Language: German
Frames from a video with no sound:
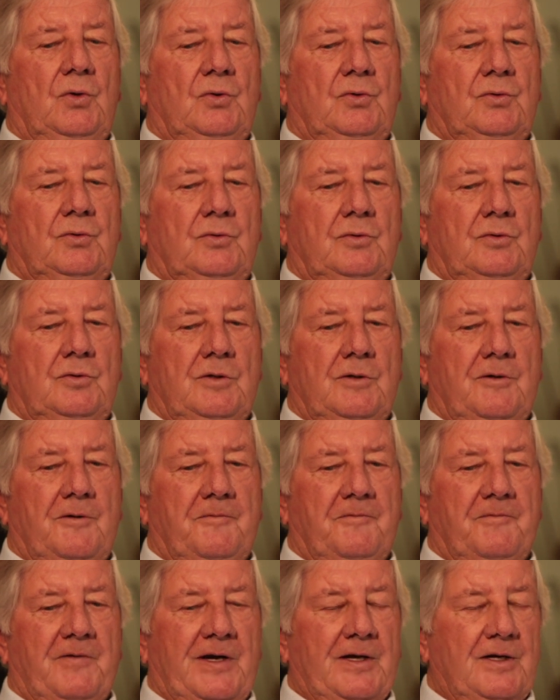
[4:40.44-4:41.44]
Und
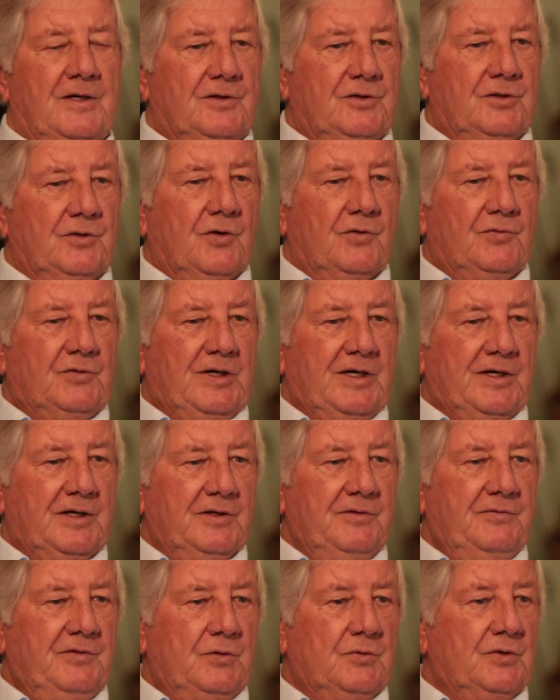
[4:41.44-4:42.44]
weil äh, auf
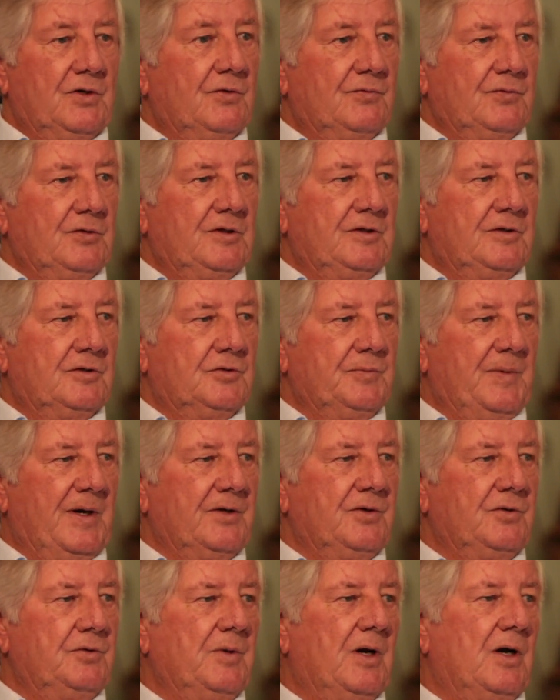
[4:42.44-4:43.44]
Teneriffa oder in
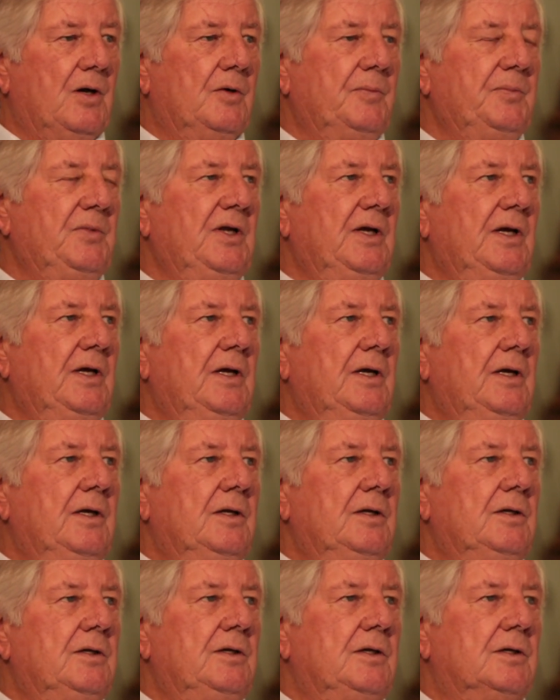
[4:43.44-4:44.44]
Spanien überhaupt
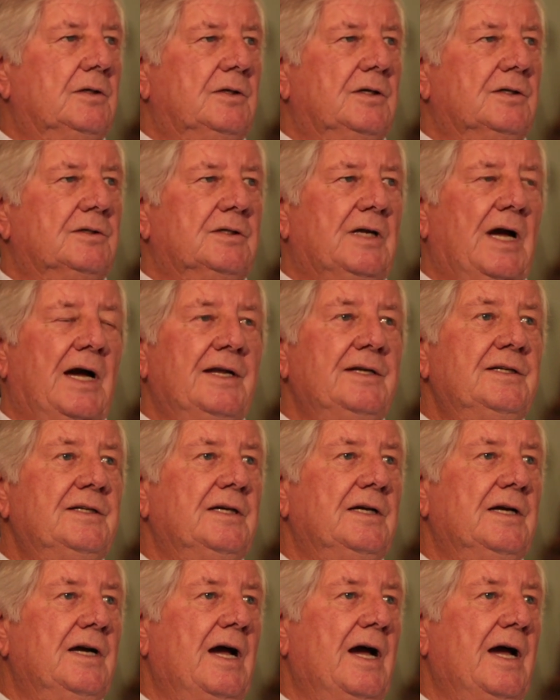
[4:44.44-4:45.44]
das
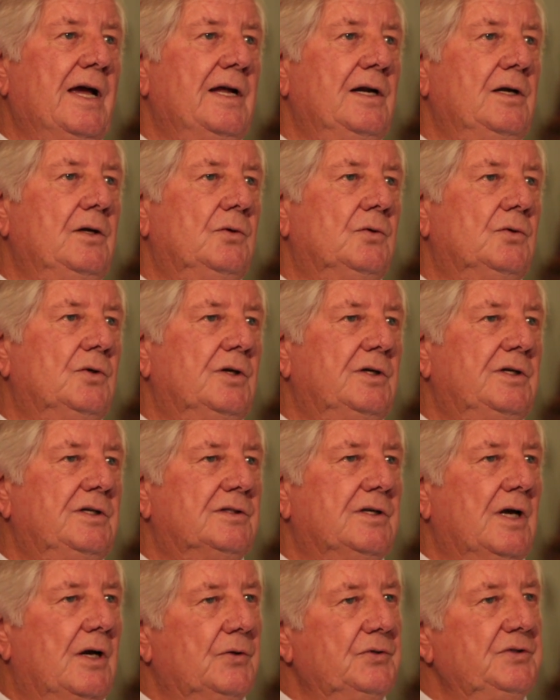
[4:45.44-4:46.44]
geistige Heilen oder
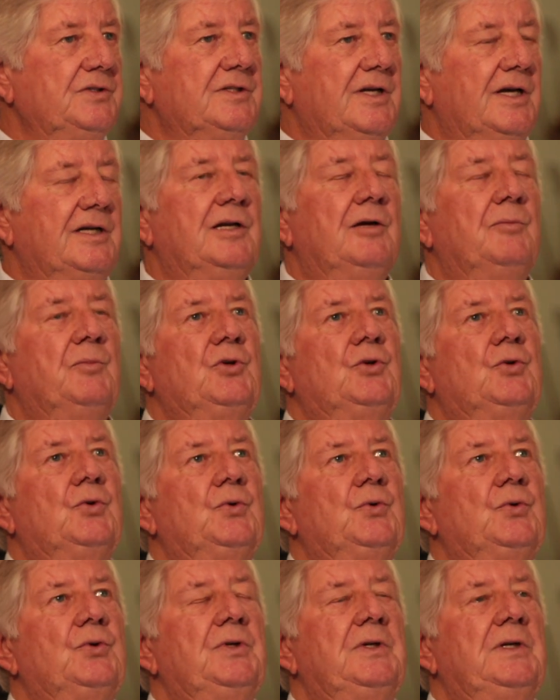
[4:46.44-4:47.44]
diese
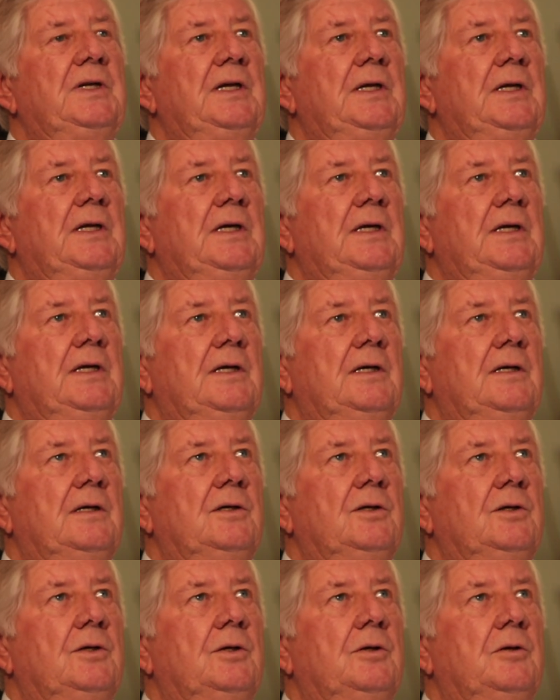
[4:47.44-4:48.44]
Außenseitermethoden äh,
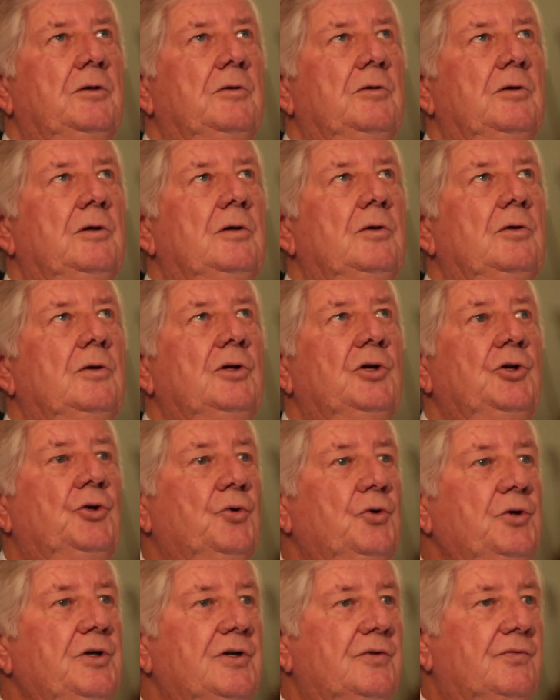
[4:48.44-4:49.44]

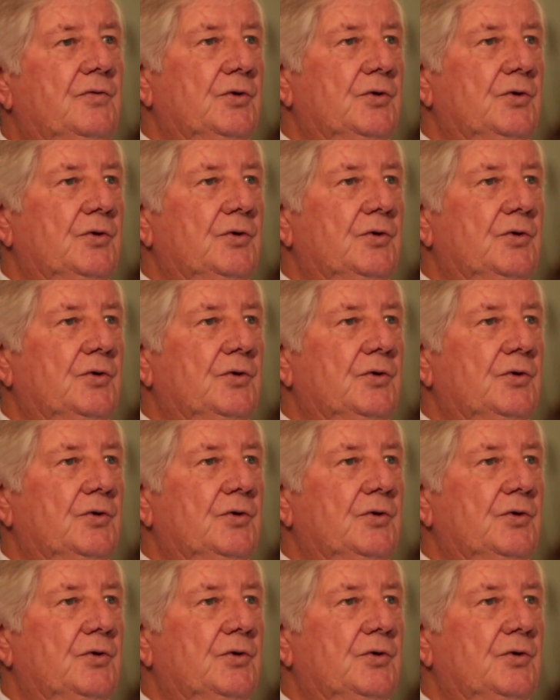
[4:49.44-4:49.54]
geduldet